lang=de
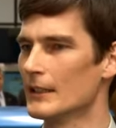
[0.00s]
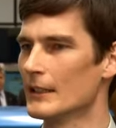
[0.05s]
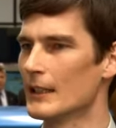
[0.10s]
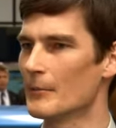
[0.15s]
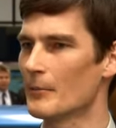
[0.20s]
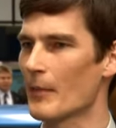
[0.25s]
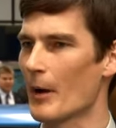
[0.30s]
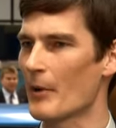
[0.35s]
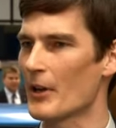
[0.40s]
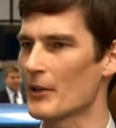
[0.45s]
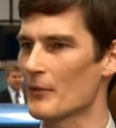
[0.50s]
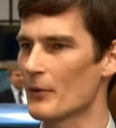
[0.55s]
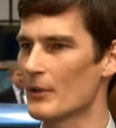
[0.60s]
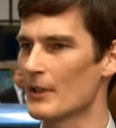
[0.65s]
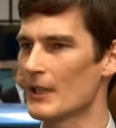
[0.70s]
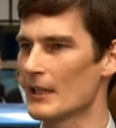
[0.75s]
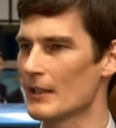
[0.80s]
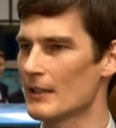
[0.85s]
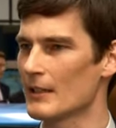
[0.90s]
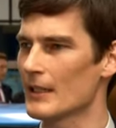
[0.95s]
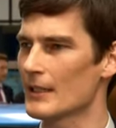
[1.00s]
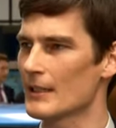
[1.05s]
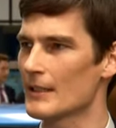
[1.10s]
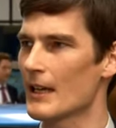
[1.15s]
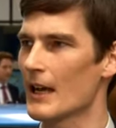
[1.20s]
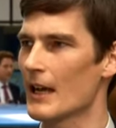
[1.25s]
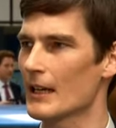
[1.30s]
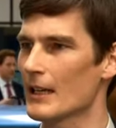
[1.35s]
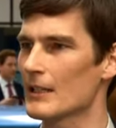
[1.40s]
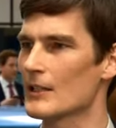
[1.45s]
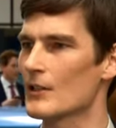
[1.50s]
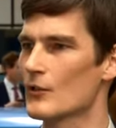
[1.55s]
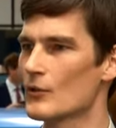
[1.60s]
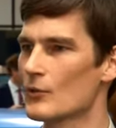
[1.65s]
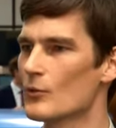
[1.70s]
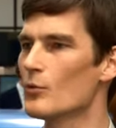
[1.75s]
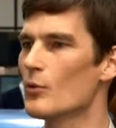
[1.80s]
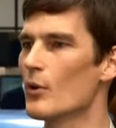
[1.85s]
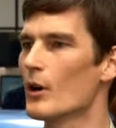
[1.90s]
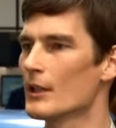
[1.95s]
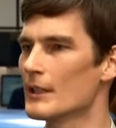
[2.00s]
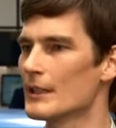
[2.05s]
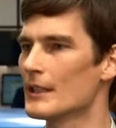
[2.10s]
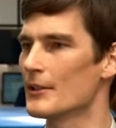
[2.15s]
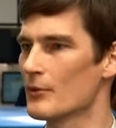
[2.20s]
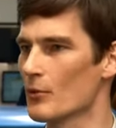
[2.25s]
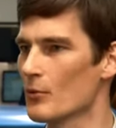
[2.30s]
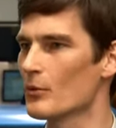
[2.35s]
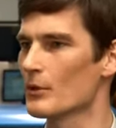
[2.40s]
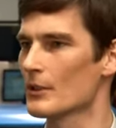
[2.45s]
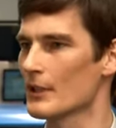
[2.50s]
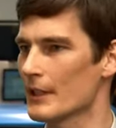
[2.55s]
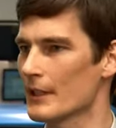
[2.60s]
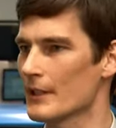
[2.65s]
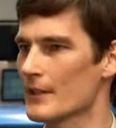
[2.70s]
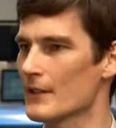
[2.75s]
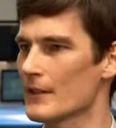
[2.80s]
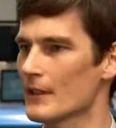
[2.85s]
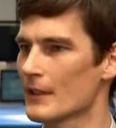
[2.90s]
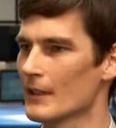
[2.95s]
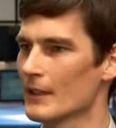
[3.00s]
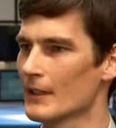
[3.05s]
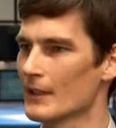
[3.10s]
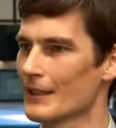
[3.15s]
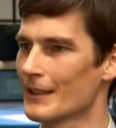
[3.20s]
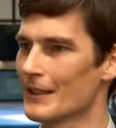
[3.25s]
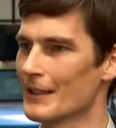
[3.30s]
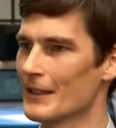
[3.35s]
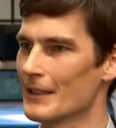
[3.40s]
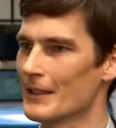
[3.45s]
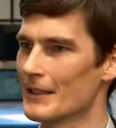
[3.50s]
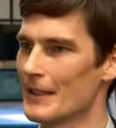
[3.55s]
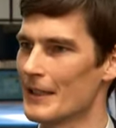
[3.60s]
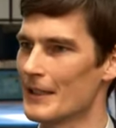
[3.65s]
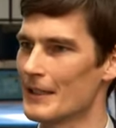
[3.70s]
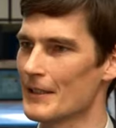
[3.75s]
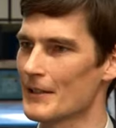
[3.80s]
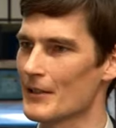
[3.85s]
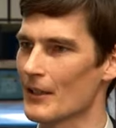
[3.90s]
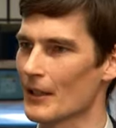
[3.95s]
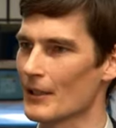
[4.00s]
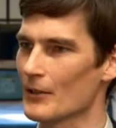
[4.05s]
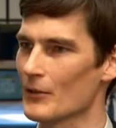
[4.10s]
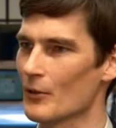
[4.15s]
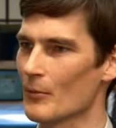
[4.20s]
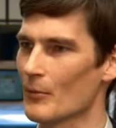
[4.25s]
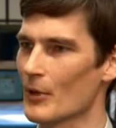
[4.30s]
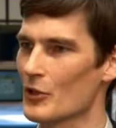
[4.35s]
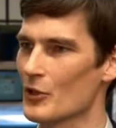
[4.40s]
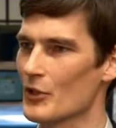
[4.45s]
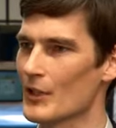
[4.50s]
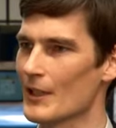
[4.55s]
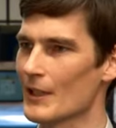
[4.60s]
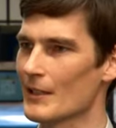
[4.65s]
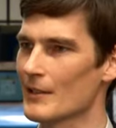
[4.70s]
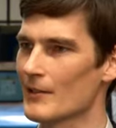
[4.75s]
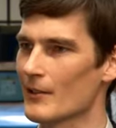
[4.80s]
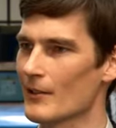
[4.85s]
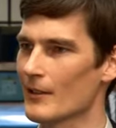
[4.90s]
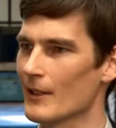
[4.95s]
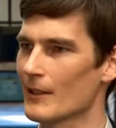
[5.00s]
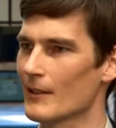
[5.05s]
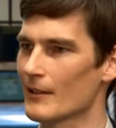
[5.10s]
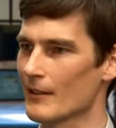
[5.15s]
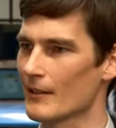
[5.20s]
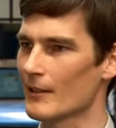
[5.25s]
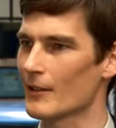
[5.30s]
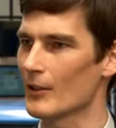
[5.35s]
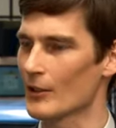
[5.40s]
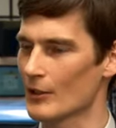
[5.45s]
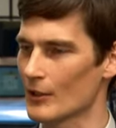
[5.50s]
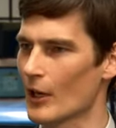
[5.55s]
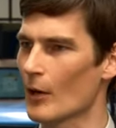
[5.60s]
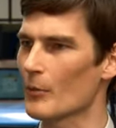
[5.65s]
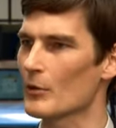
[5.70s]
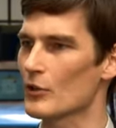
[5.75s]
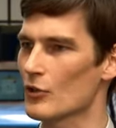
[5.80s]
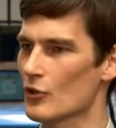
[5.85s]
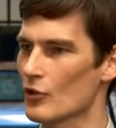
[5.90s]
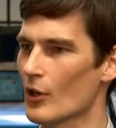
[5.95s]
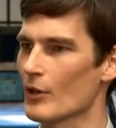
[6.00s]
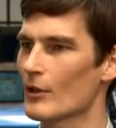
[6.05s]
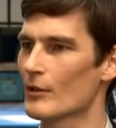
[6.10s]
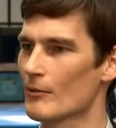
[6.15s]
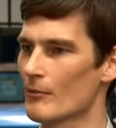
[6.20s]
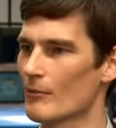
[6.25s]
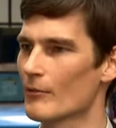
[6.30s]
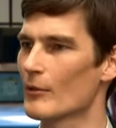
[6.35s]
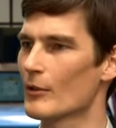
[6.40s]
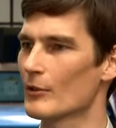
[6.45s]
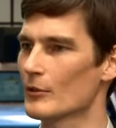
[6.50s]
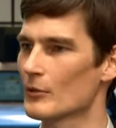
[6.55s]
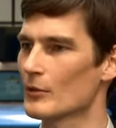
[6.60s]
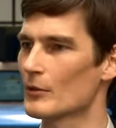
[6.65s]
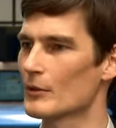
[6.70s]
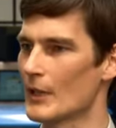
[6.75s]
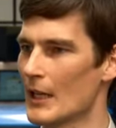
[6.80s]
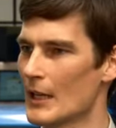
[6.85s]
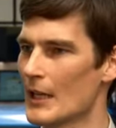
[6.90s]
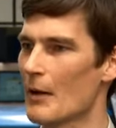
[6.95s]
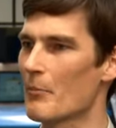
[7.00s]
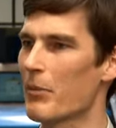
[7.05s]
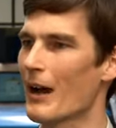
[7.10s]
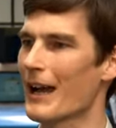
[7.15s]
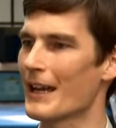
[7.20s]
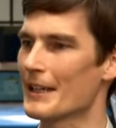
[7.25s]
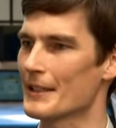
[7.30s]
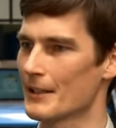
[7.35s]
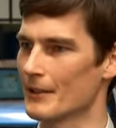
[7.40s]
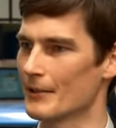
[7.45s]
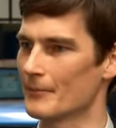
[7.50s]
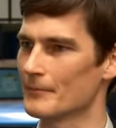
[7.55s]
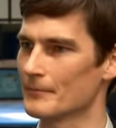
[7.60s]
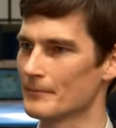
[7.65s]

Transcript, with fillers: Ähm, aber ich würde nicht sagen, dass es nur die Jugend ist, äh, die in diese Richtung marschiert, sondern äh, ich glaube, es ist schon in der Breite